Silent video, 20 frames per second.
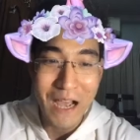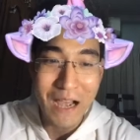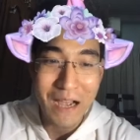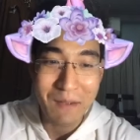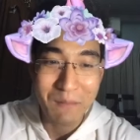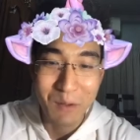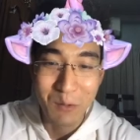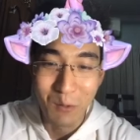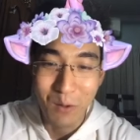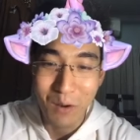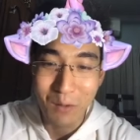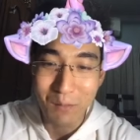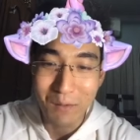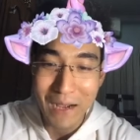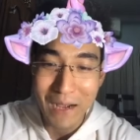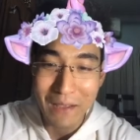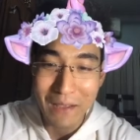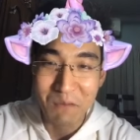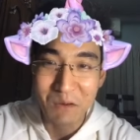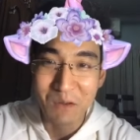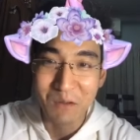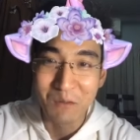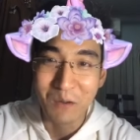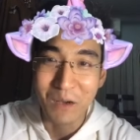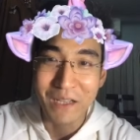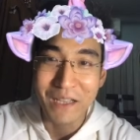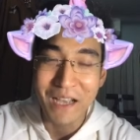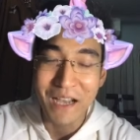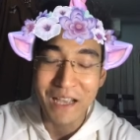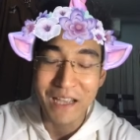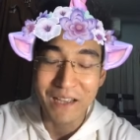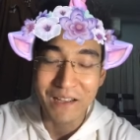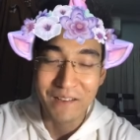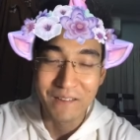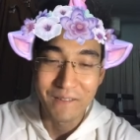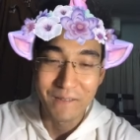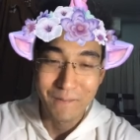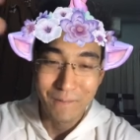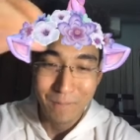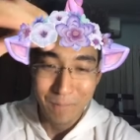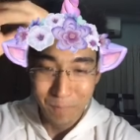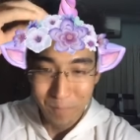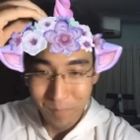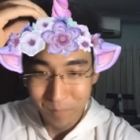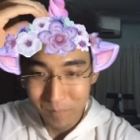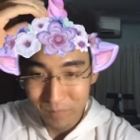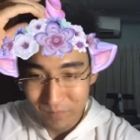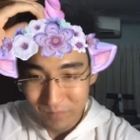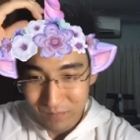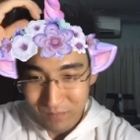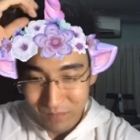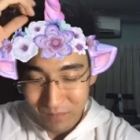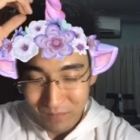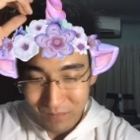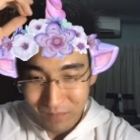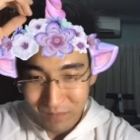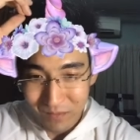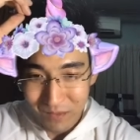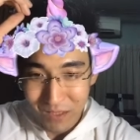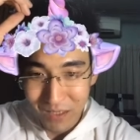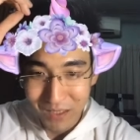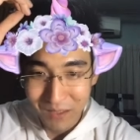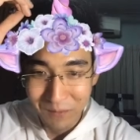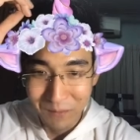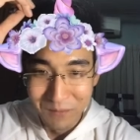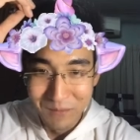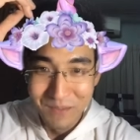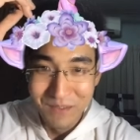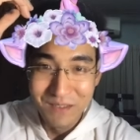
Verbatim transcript: งอะมันหัวควาย มันหัวใหญ่อะนะครับ